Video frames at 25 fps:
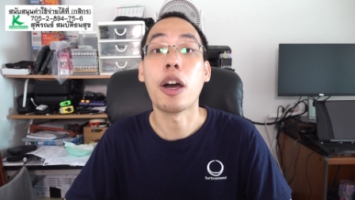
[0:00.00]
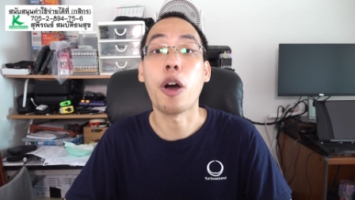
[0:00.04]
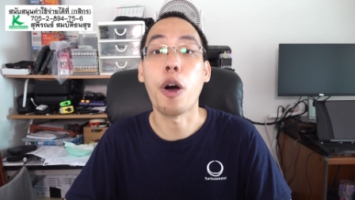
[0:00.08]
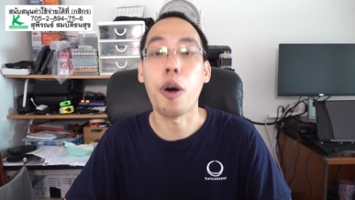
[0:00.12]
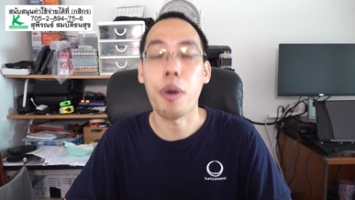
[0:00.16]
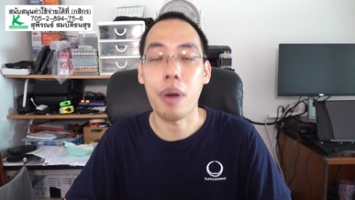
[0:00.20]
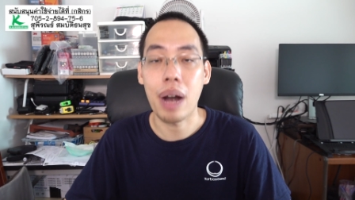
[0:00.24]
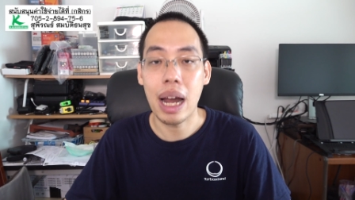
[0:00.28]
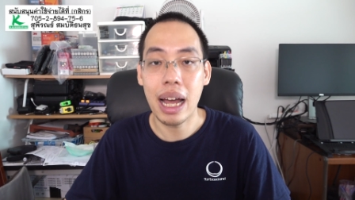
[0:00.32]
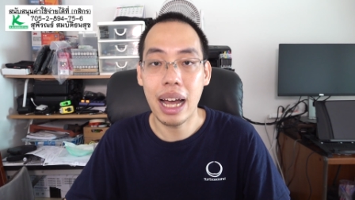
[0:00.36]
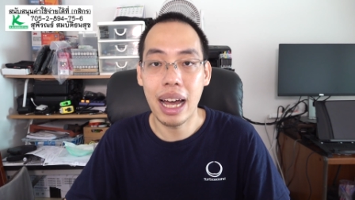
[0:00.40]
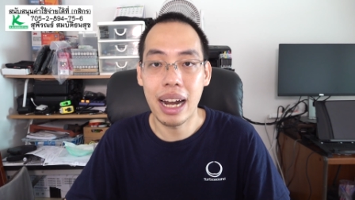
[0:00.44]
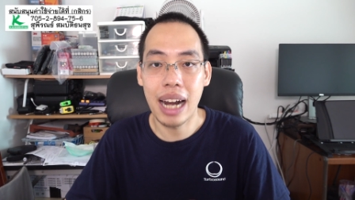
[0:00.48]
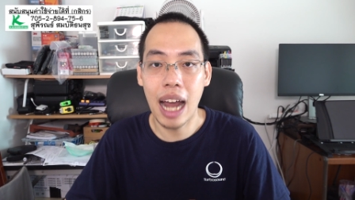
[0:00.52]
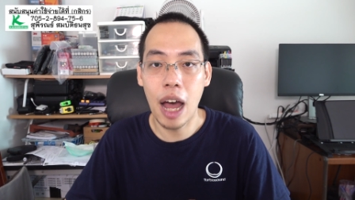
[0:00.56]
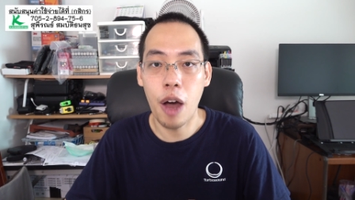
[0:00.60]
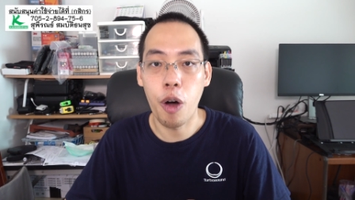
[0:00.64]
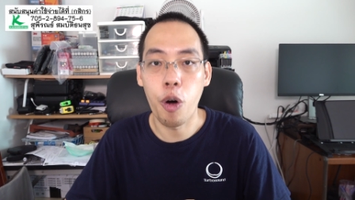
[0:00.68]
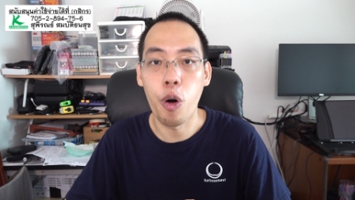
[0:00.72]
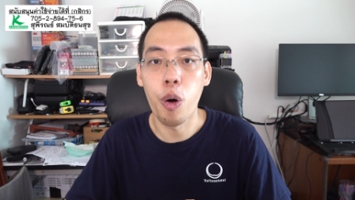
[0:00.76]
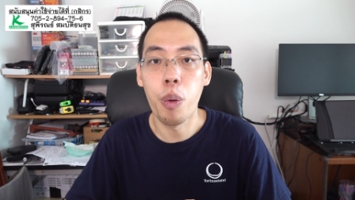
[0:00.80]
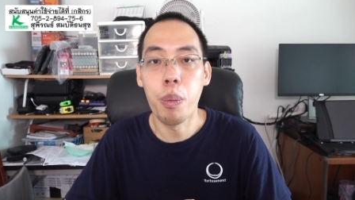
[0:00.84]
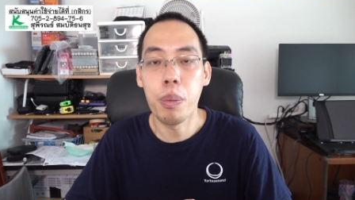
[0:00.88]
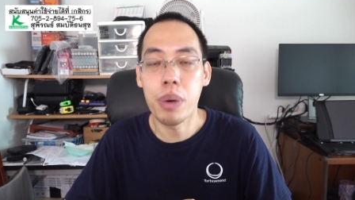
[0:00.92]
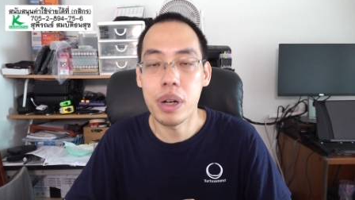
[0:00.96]
กรกฎา
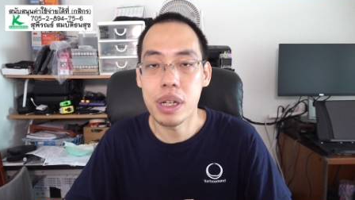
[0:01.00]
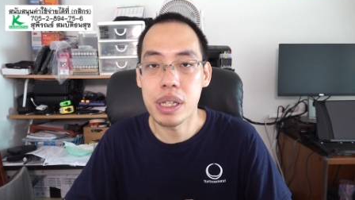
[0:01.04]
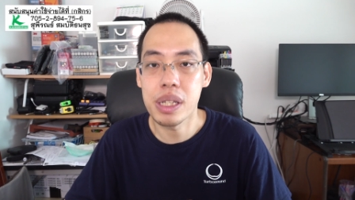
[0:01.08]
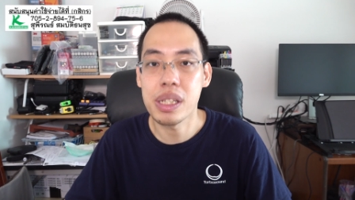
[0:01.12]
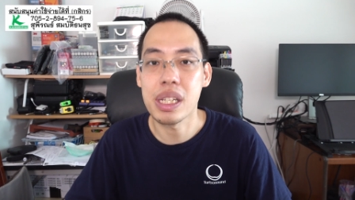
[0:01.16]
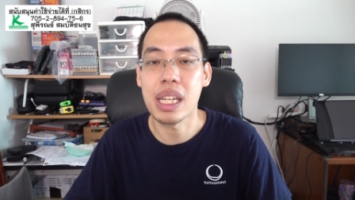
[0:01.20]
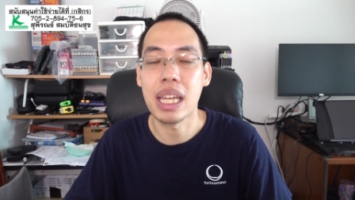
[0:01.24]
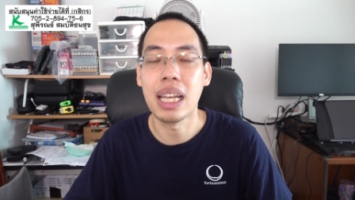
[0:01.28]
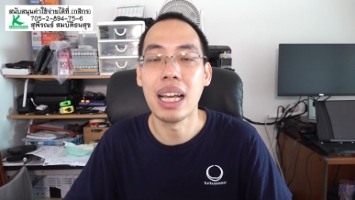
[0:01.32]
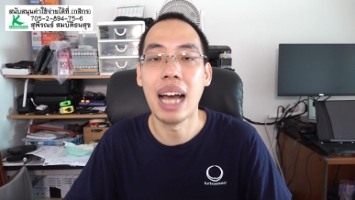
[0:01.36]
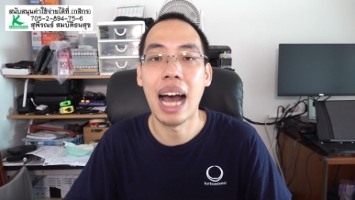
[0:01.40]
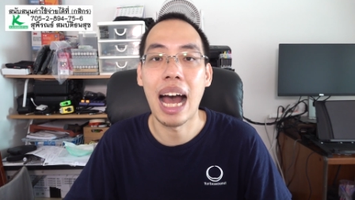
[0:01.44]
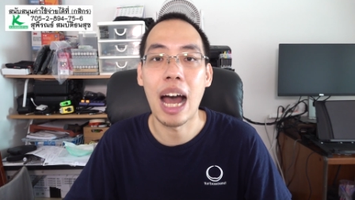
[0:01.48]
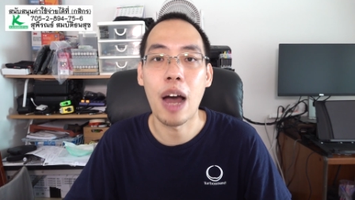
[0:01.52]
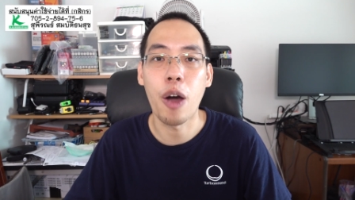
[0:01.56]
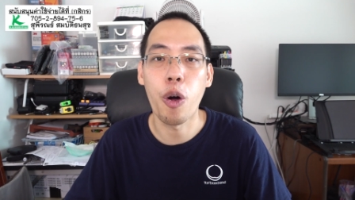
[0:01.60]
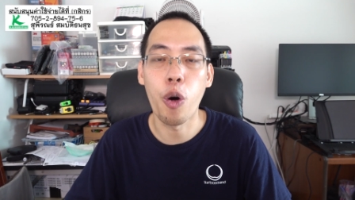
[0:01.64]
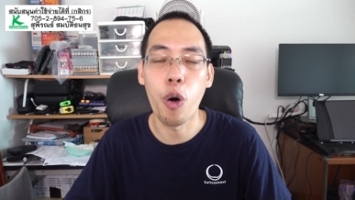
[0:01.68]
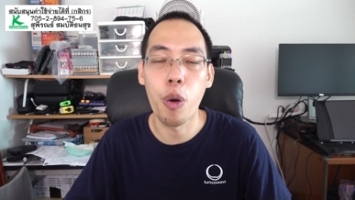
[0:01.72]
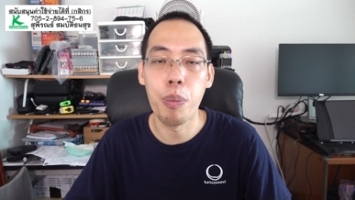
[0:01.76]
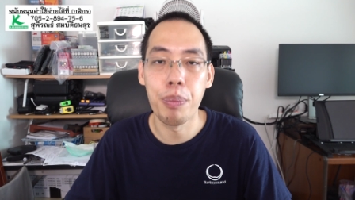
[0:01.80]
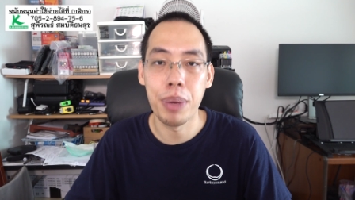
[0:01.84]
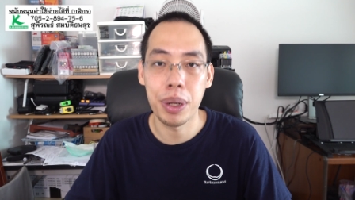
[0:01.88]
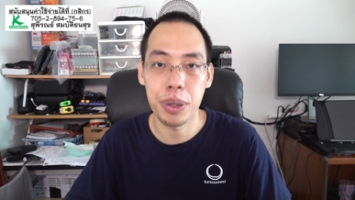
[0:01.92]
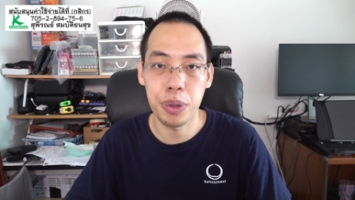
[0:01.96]
คมหรือสิงหาค
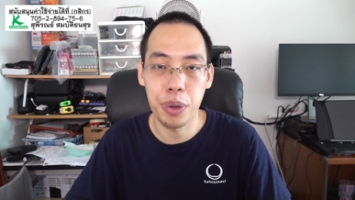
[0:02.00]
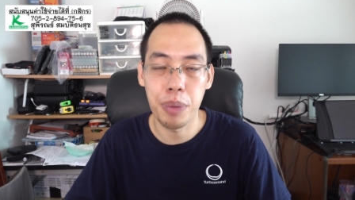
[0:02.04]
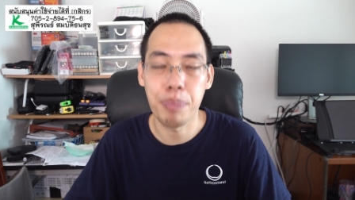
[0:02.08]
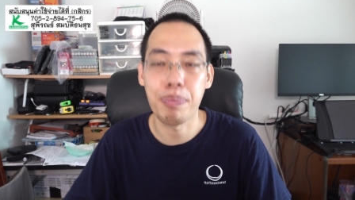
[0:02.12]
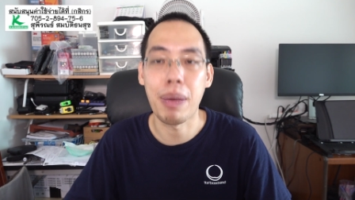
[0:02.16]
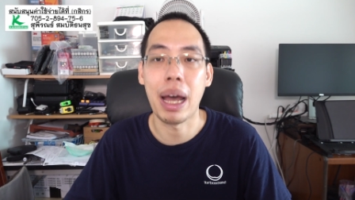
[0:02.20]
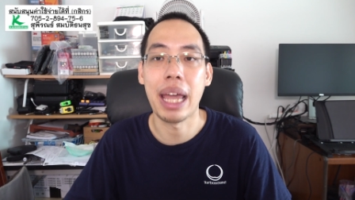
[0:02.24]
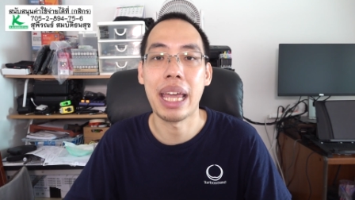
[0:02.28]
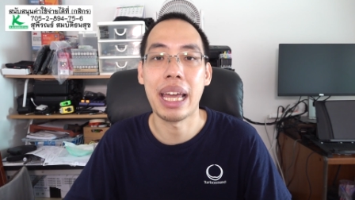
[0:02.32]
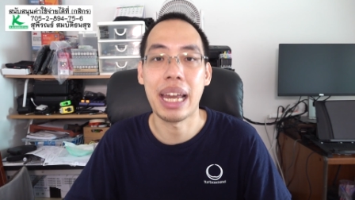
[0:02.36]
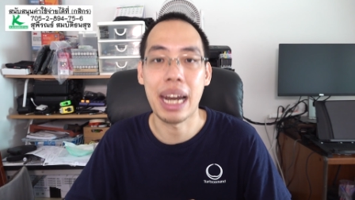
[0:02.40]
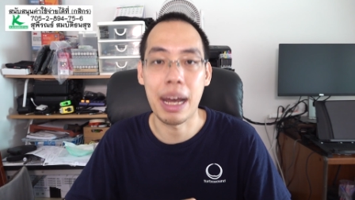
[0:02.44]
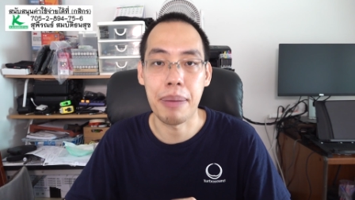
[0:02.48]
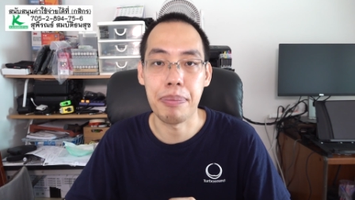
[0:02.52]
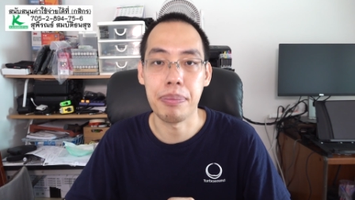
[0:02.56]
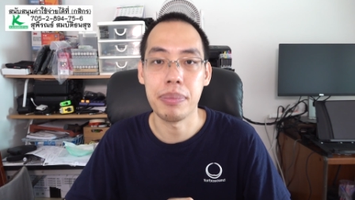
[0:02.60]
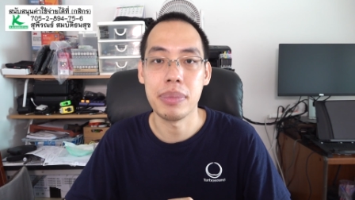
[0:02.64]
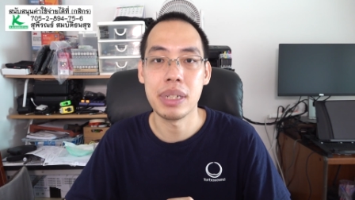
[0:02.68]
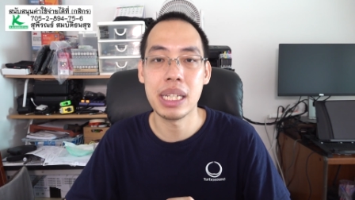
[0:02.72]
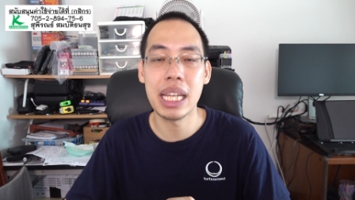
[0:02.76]
มเป็นต้นไปครับ